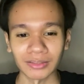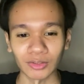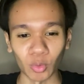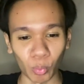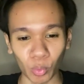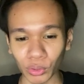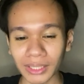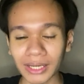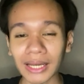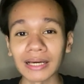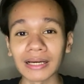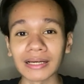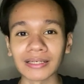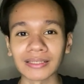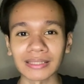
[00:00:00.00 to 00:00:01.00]
หนุ่มคนนี้ก็เล
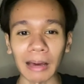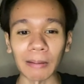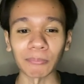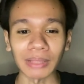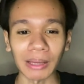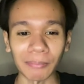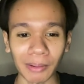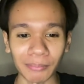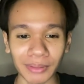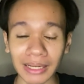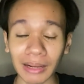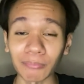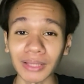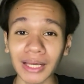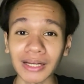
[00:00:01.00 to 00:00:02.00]
ยทำตามคำแนะ
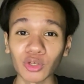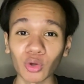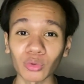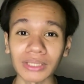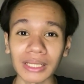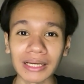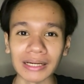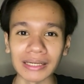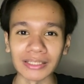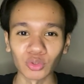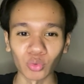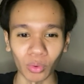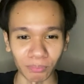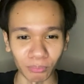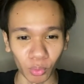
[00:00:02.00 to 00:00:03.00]
นำท่านนายกซะเลยส
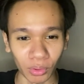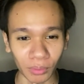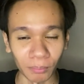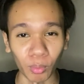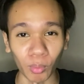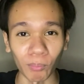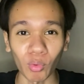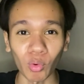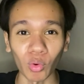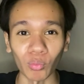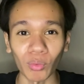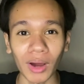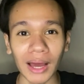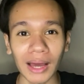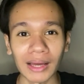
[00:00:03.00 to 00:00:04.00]
วดมนต์ผลปรากฏ
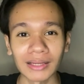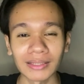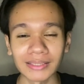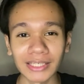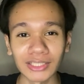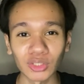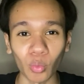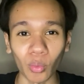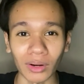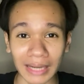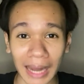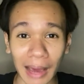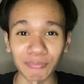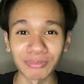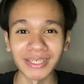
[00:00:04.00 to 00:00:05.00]
ว่ายิ่งสวด
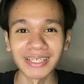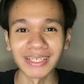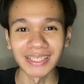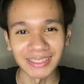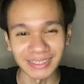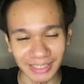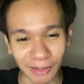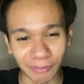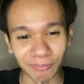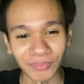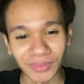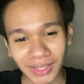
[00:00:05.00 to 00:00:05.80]
น้ำยิ่งขึ้นครับ